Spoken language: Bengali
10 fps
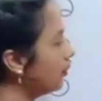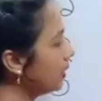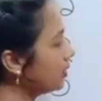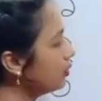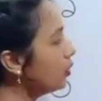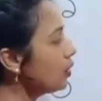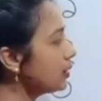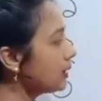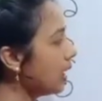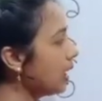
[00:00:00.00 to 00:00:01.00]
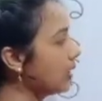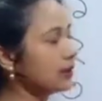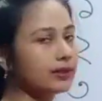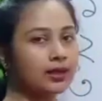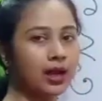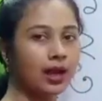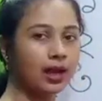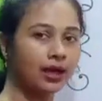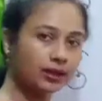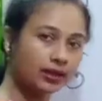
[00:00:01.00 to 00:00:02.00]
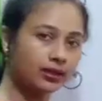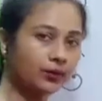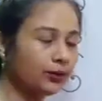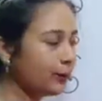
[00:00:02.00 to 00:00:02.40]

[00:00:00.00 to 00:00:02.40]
পাঁচ দশ আট আঠান্ন